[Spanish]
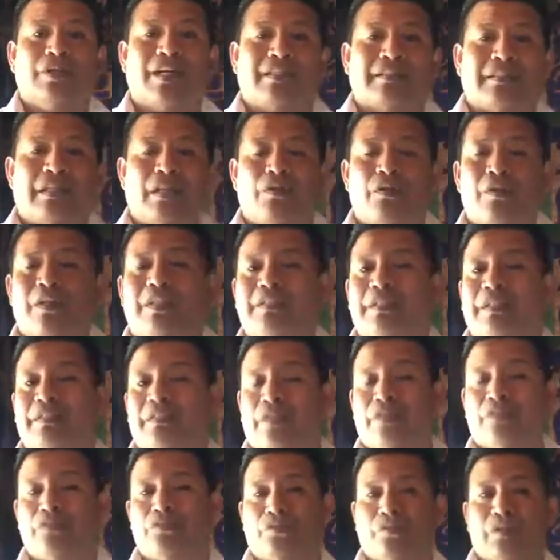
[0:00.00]
cazadores de
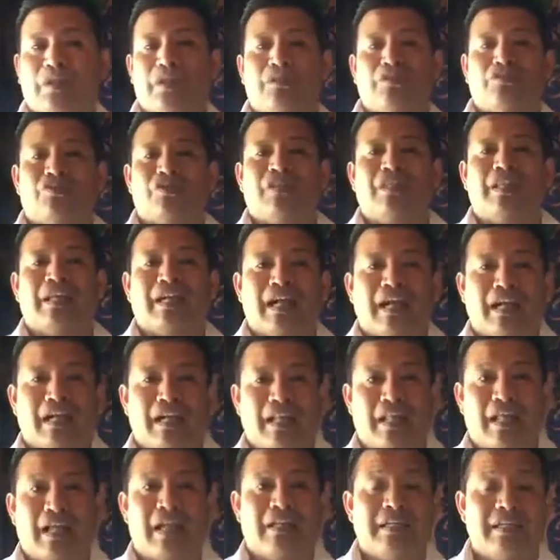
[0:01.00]
Estados Unidos y de
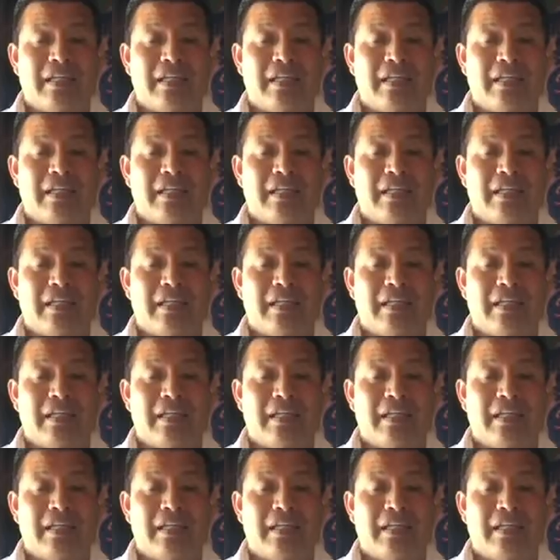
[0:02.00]
Canadá.